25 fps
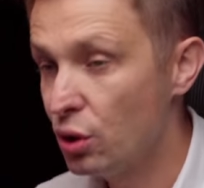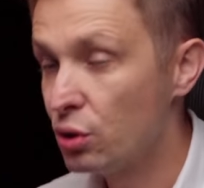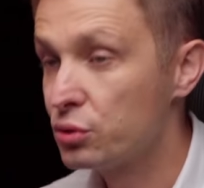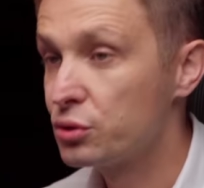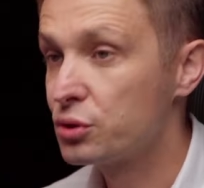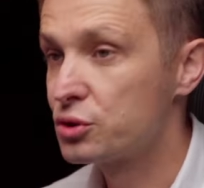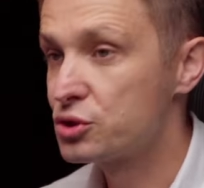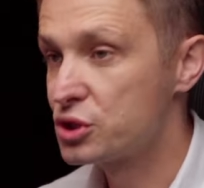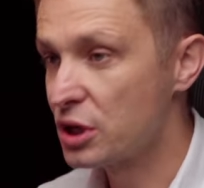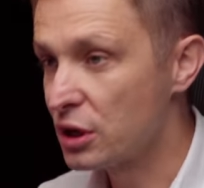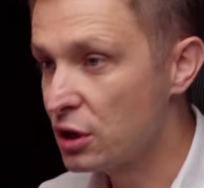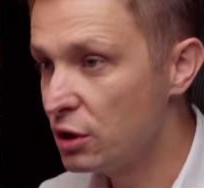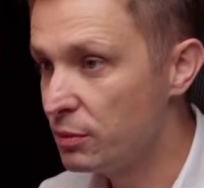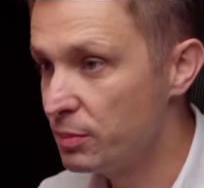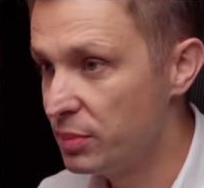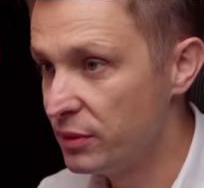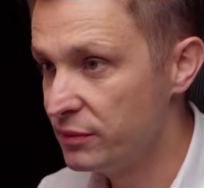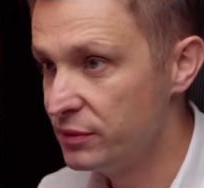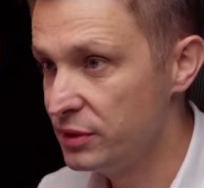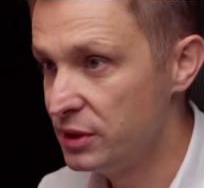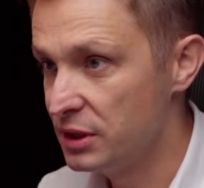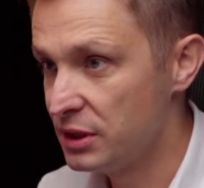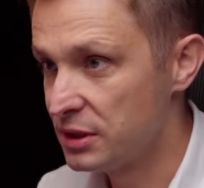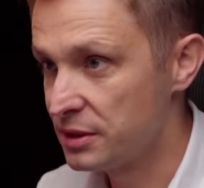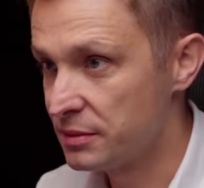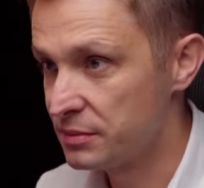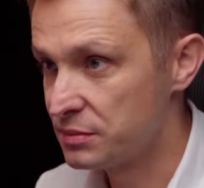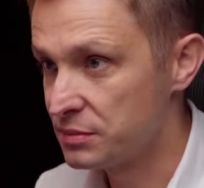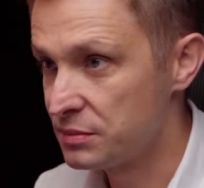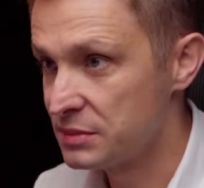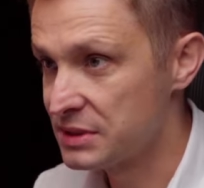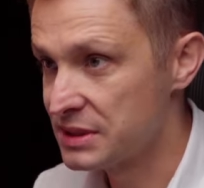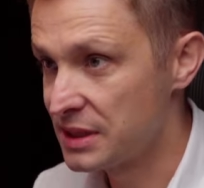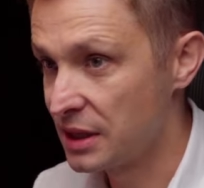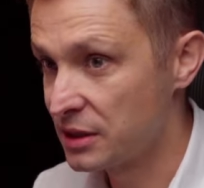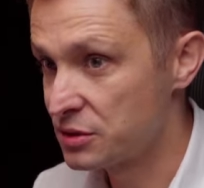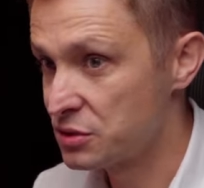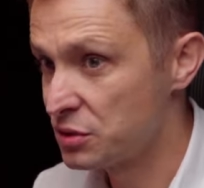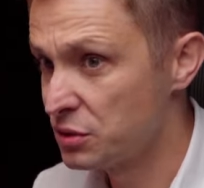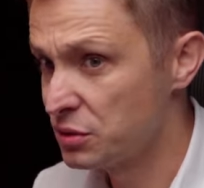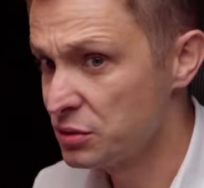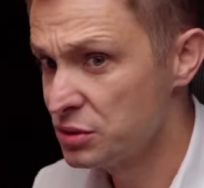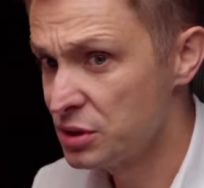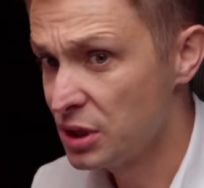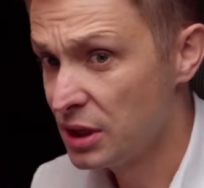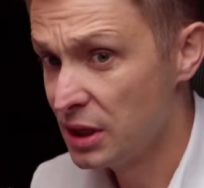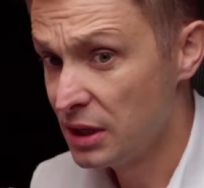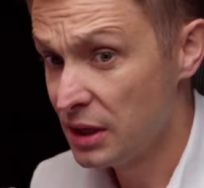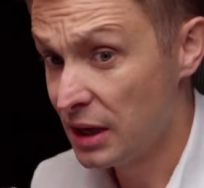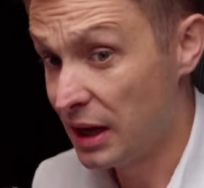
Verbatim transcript: od czego powinienem zacząć,